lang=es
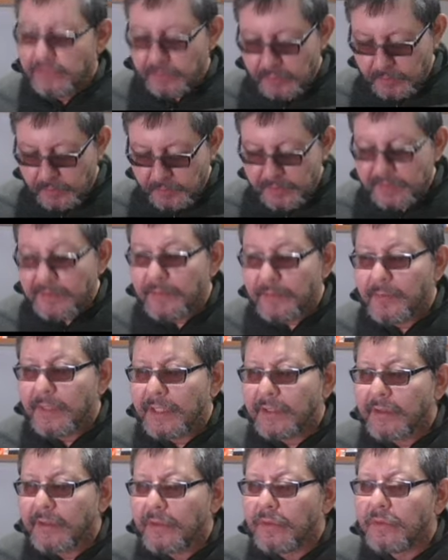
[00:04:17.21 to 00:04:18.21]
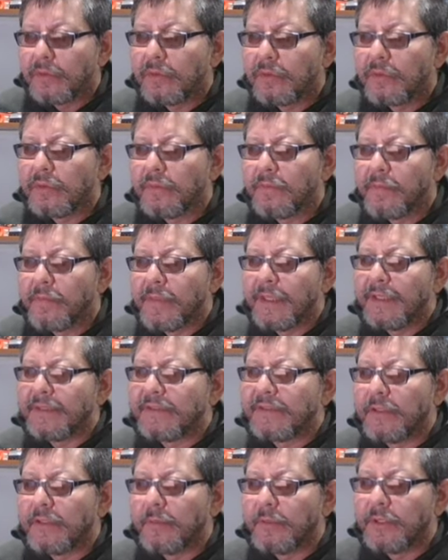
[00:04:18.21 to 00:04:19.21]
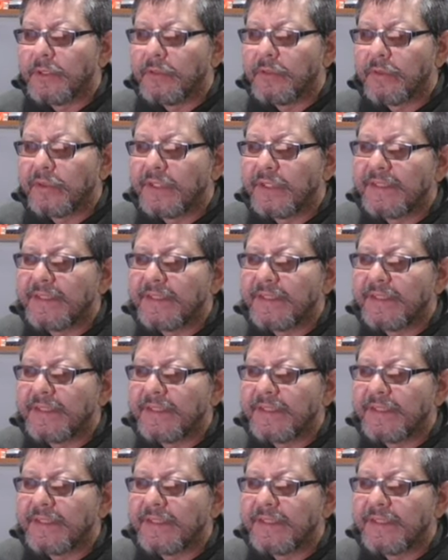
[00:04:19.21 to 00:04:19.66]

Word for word: solamente marco el servidor